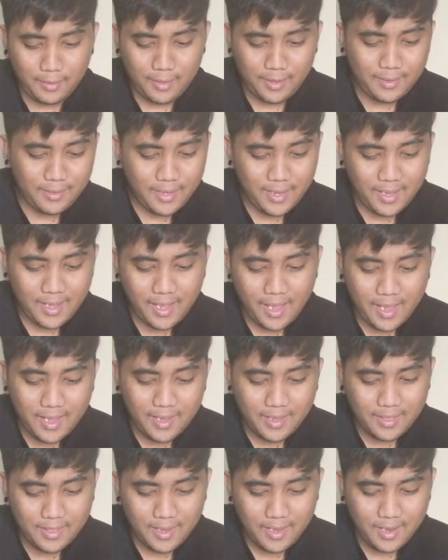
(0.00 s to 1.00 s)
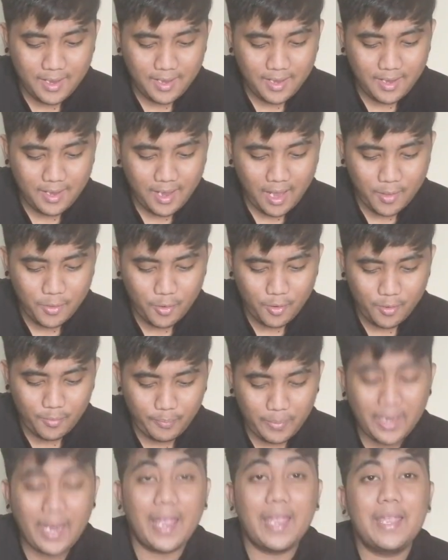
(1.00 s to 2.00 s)
hindi eh, hindi ano,
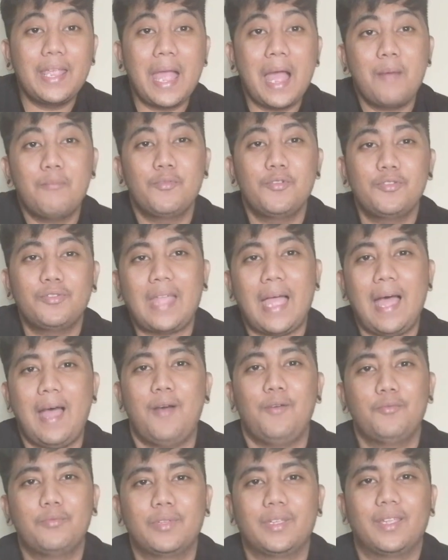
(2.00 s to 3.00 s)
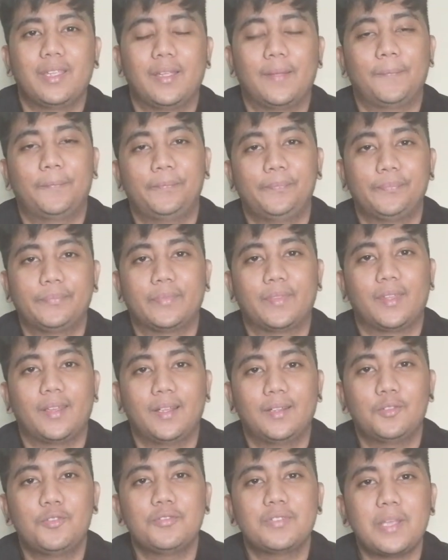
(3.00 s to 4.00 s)
pinahiya mo yung tao eh.
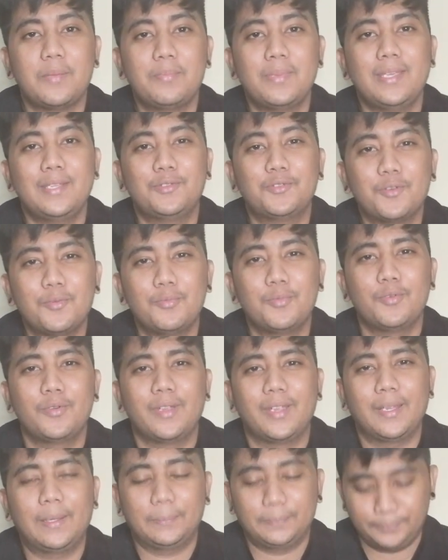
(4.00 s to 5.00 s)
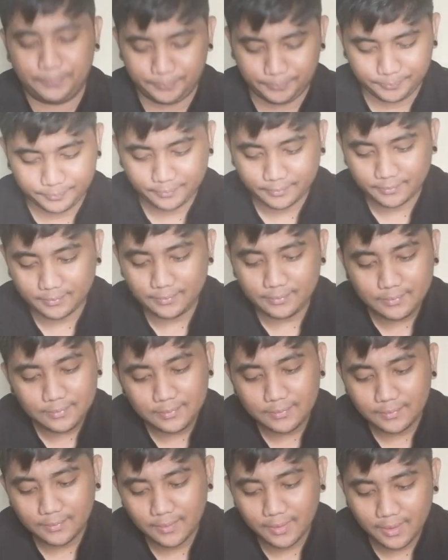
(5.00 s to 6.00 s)
Doon sa video mo eh.
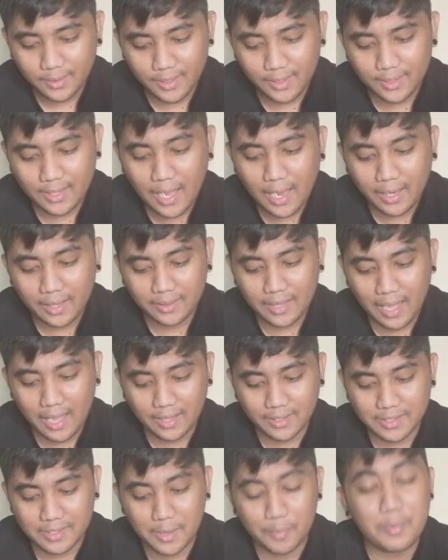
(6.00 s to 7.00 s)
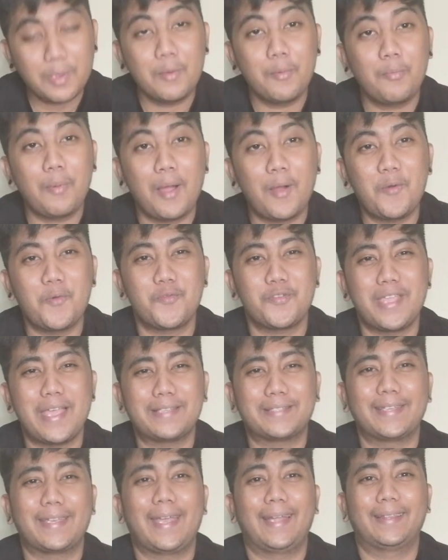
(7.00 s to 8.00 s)
Kitang-kita, sabi mo pang
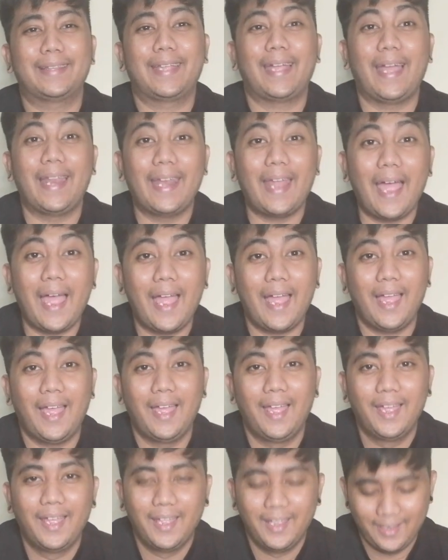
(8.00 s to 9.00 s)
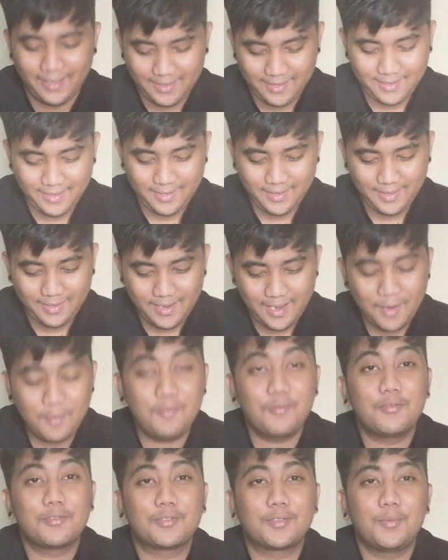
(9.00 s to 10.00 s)
kuya, sikat ka na.
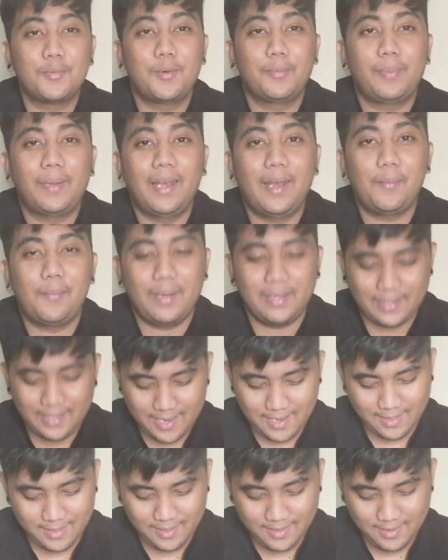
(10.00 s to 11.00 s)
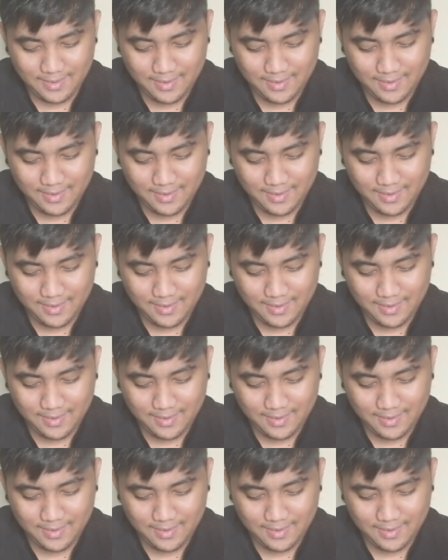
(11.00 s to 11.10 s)
Anong gusto mong palabasin?